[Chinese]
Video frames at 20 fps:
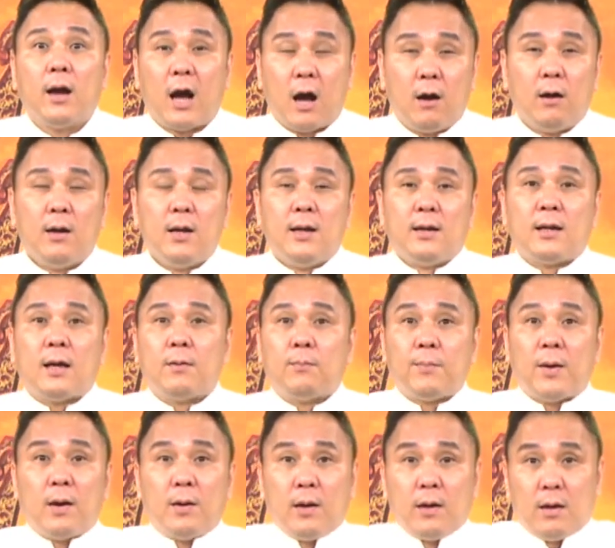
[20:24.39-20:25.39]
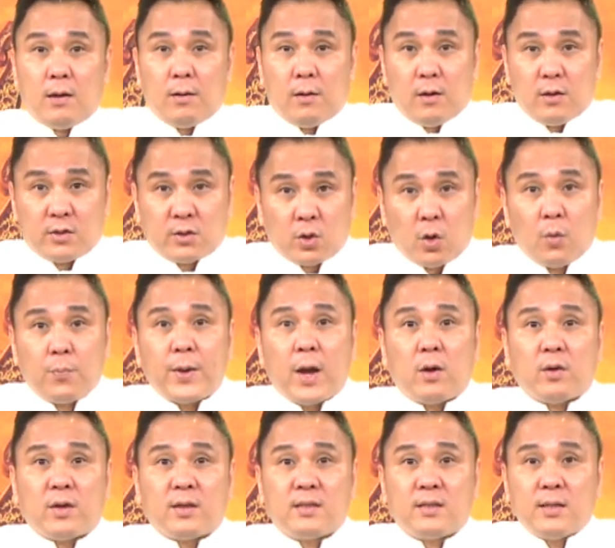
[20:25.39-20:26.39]
好，那么手
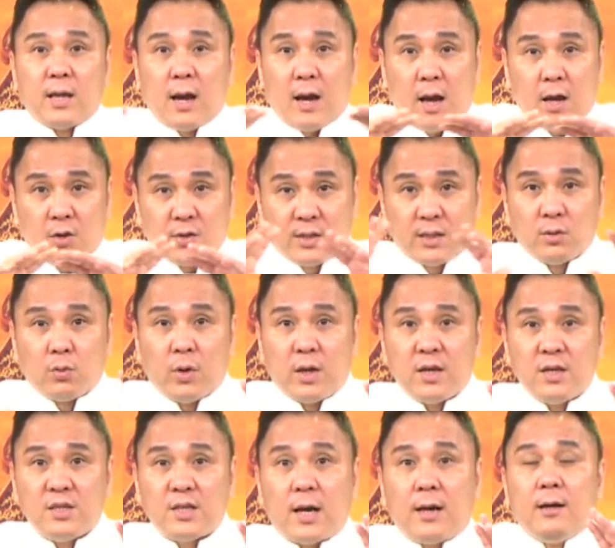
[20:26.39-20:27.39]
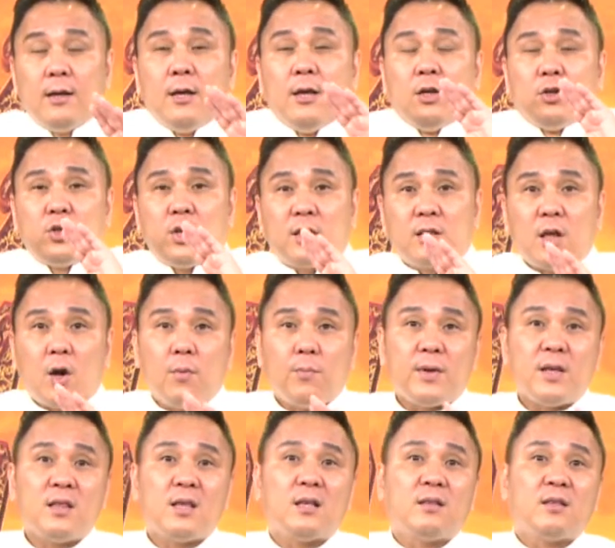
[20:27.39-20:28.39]
表也是一样，还有智慧音箱，所以到
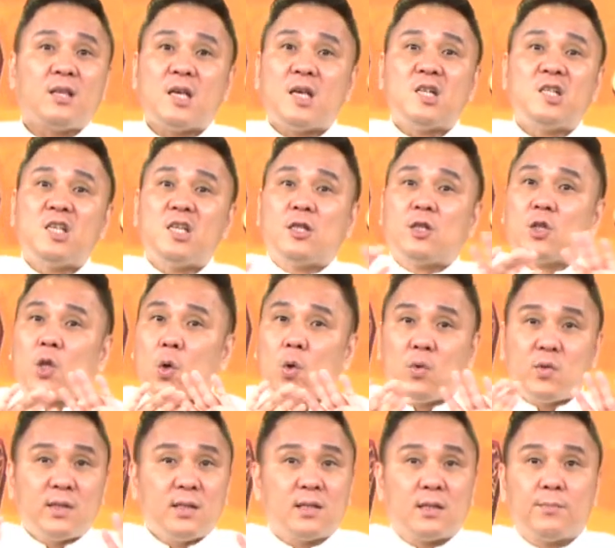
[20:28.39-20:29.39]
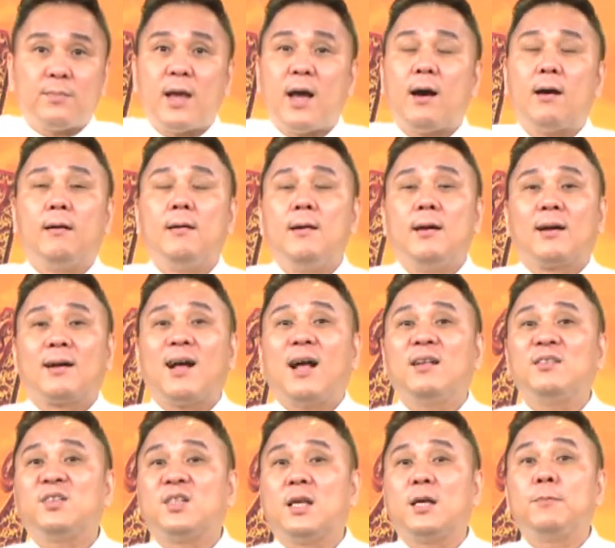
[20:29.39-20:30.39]
明年第一季都是怎么样？
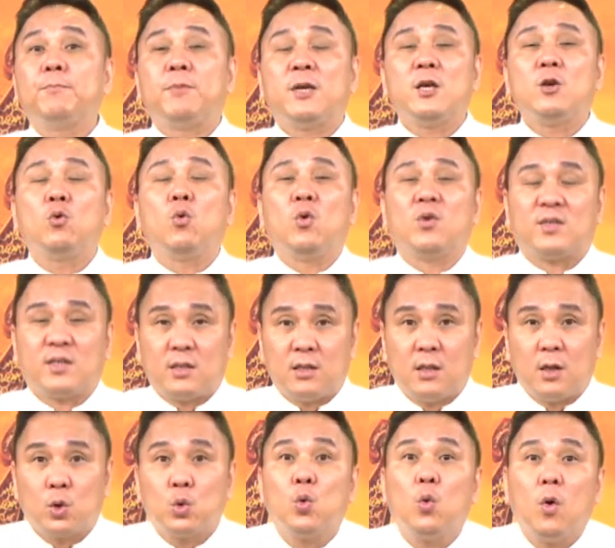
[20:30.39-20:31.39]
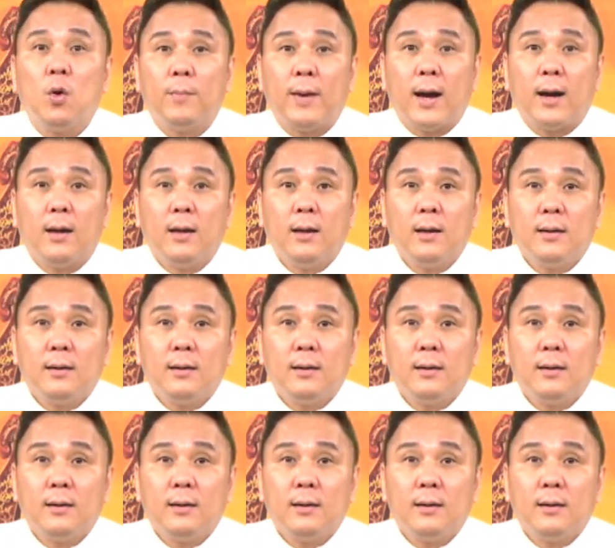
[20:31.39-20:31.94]
看谁苹果吃的多嘛？